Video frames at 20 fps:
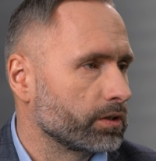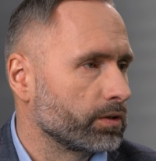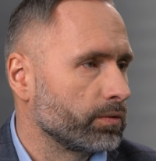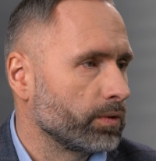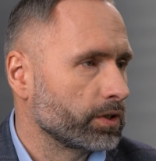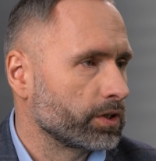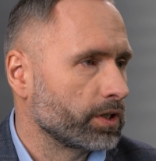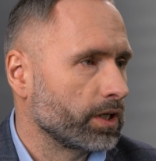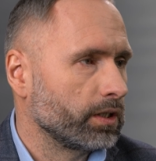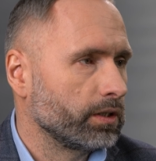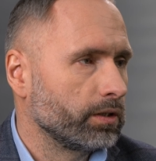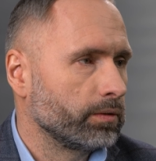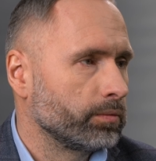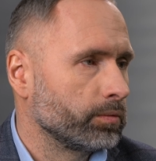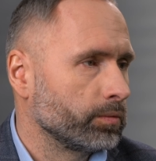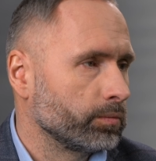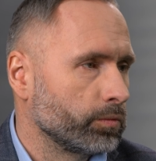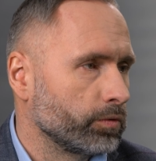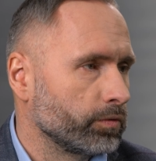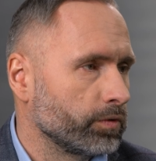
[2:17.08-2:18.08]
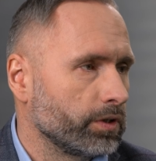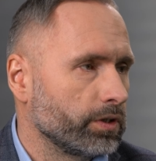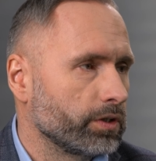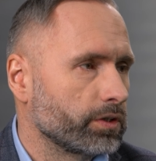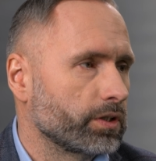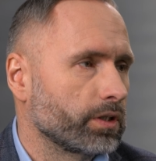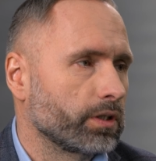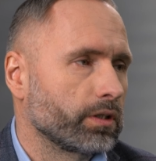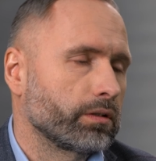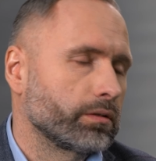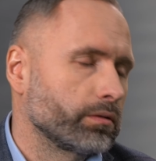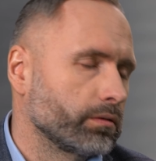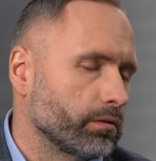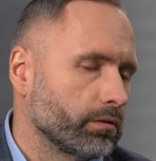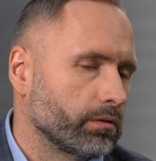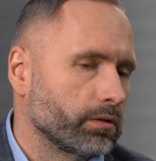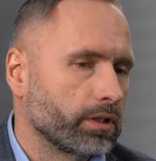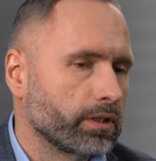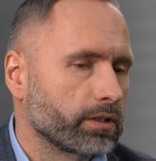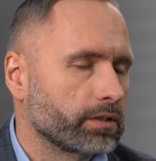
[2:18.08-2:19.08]
zgłaszali, mówili, że
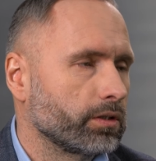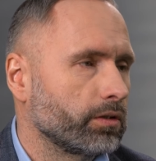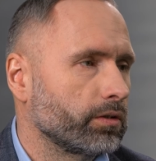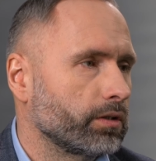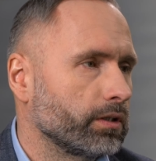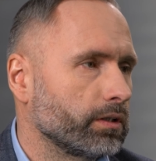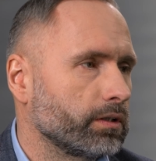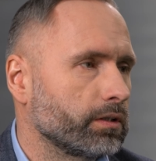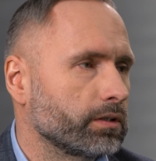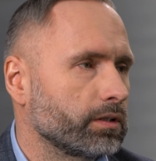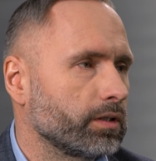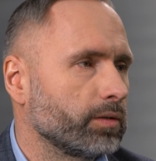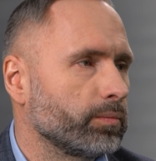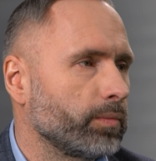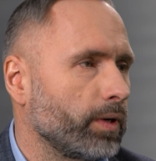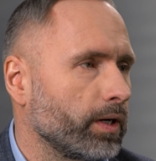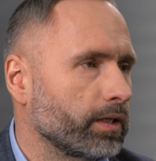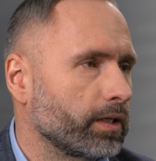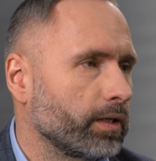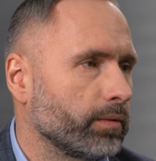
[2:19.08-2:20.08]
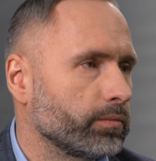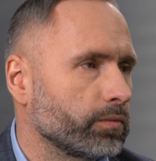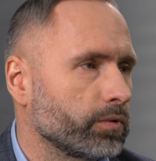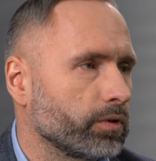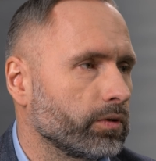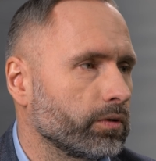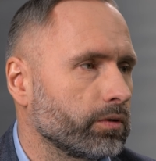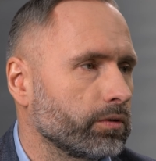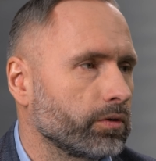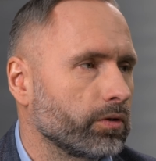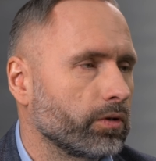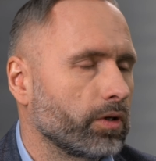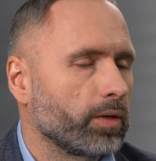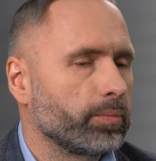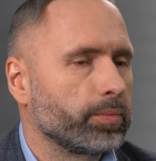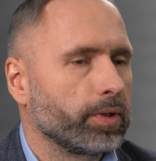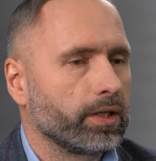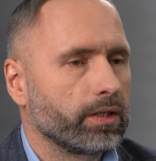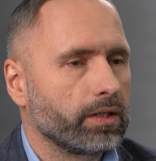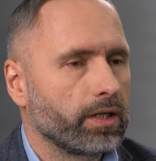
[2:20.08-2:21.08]
no nie, sorry, z tym bankiem to, to
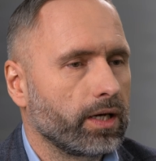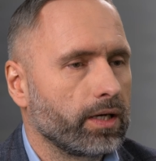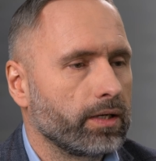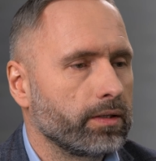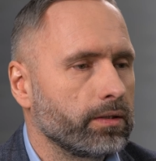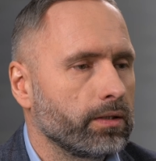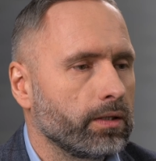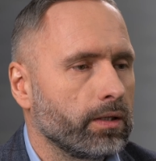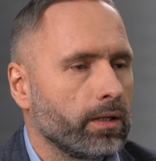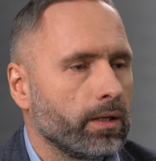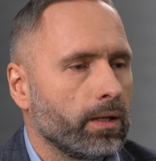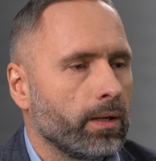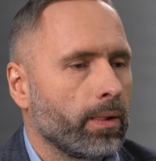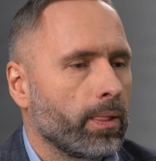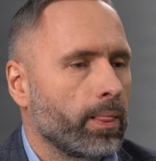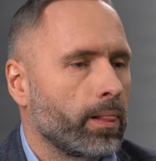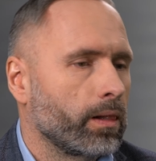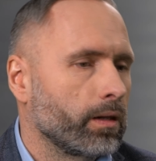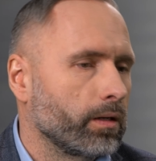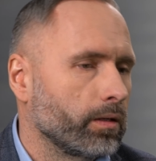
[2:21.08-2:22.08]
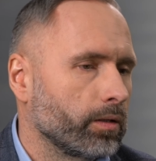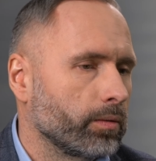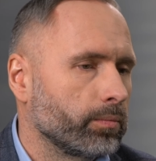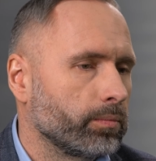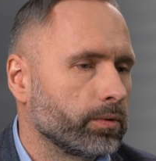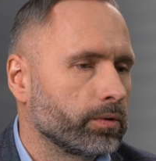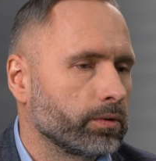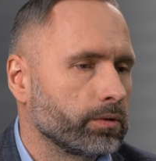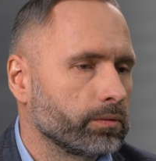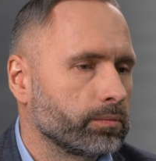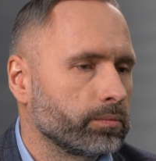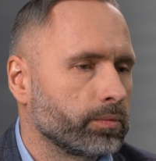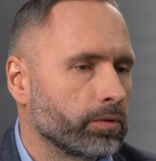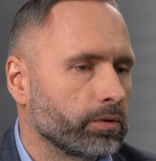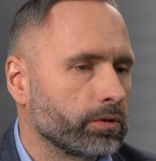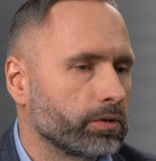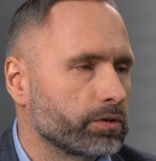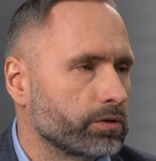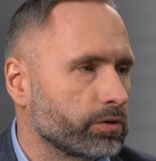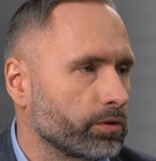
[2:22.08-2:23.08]
lepiej nie E, bo,
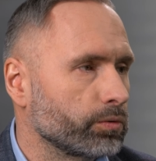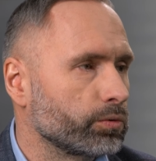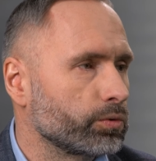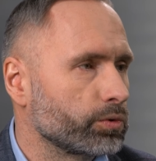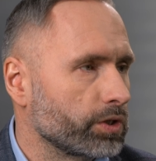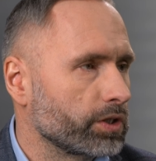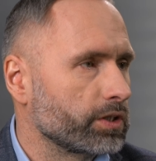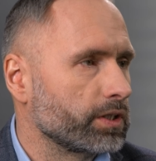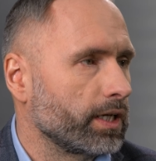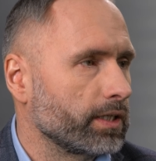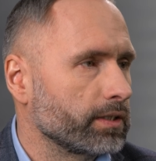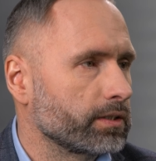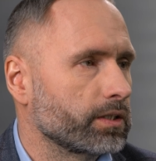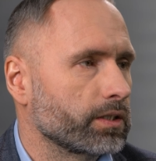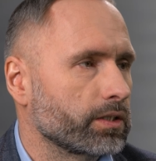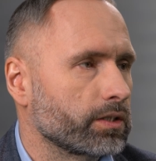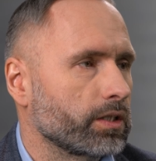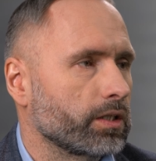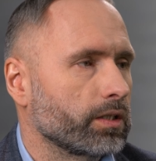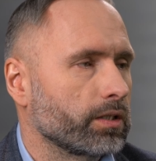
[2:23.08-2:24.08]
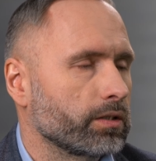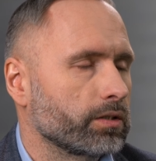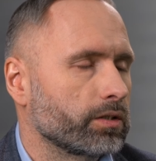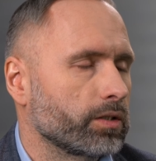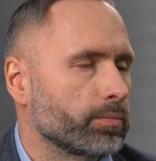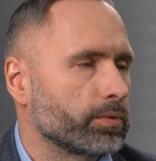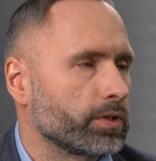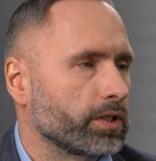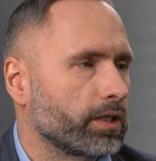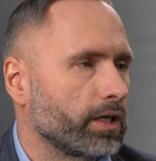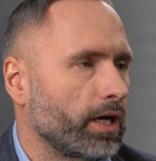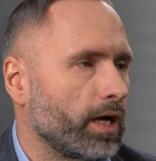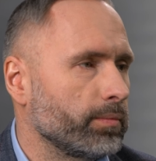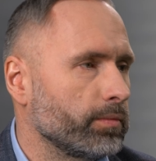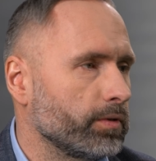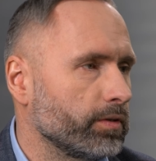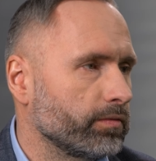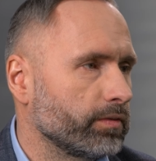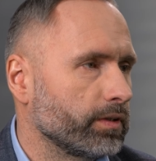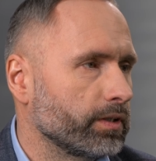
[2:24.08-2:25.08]
bo są duże szanse, że, że
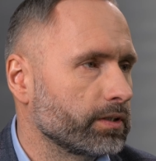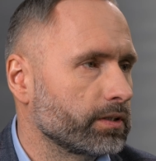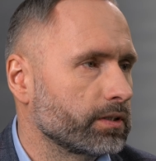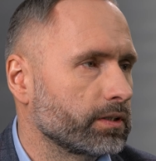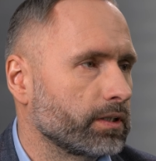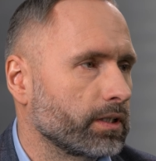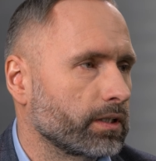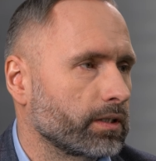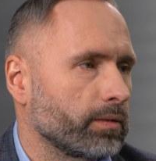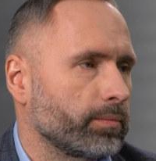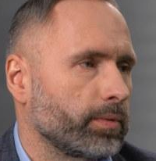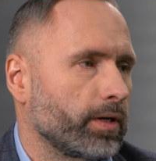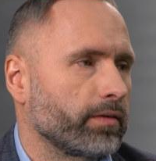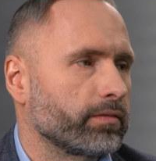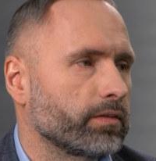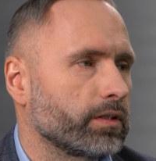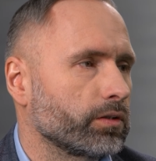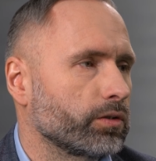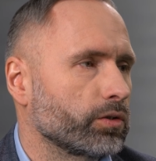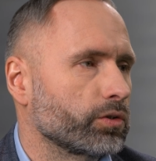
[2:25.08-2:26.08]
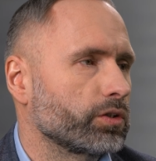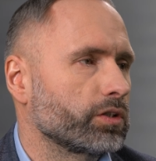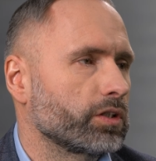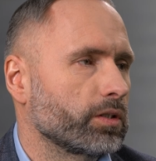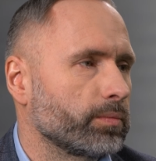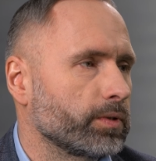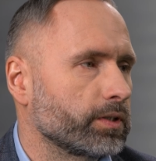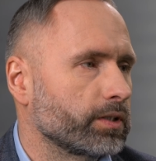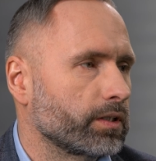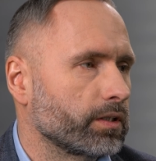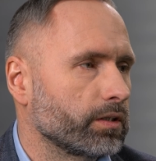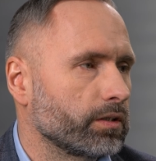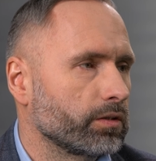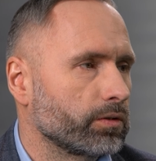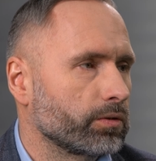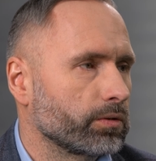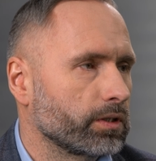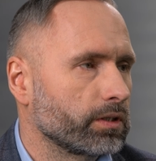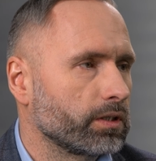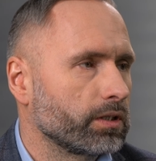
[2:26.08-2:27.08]
przegramy, więc tak naprawdę to życie bez
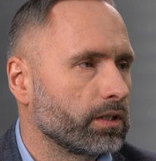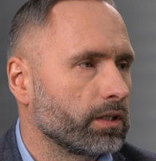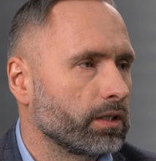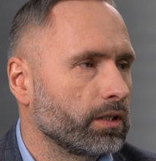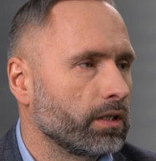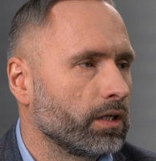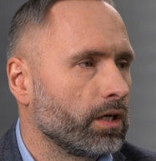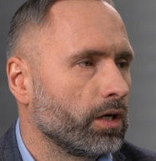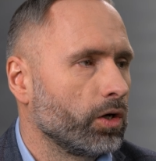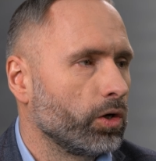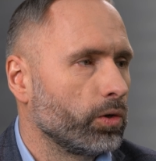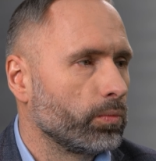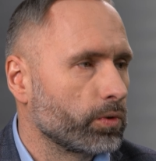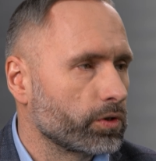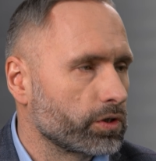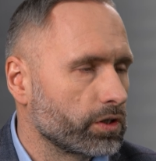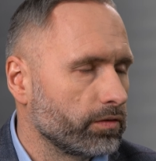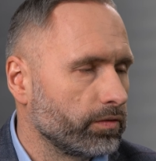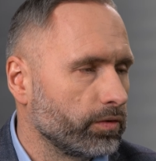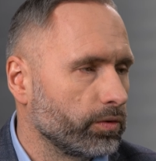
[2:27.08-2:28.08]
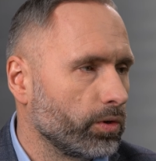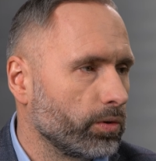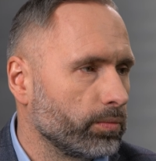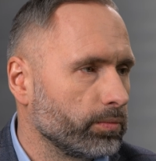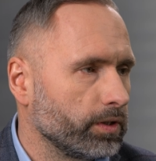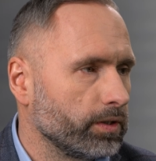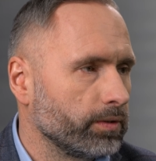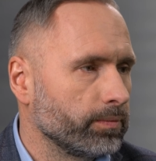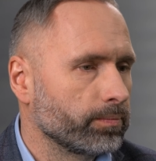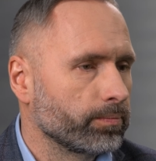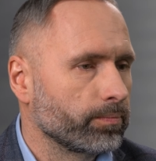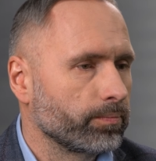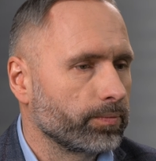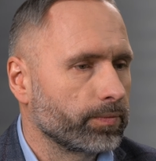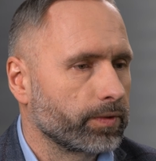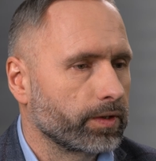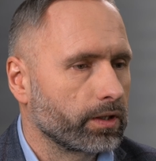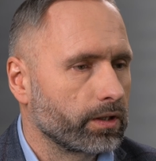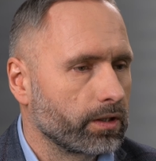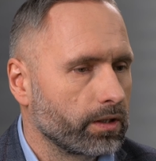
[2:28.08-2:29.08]
kredytu jedynie umożliwiło mi
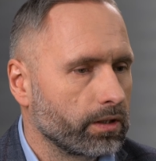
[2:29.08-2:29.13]
e,